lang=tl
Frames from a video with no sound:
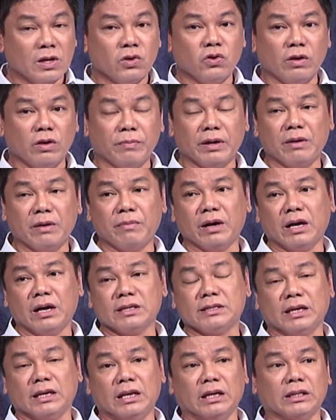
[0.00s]
Yung iba naman
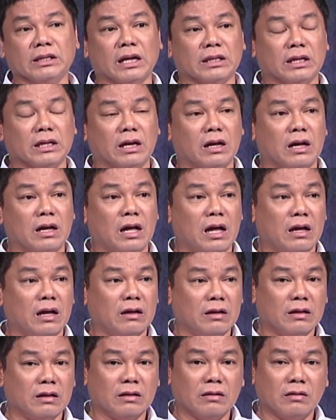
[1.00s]
kasi, nagtataka ka.
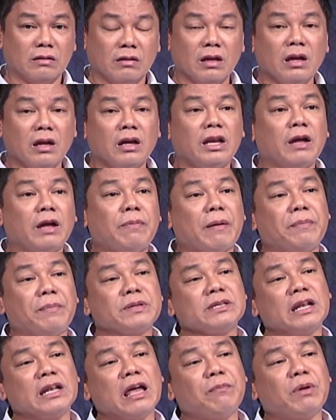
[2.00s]

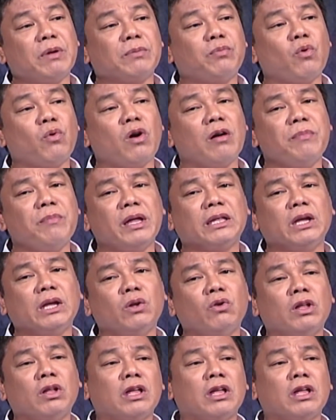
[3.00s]
Nagpapasalamat po kami at kinuha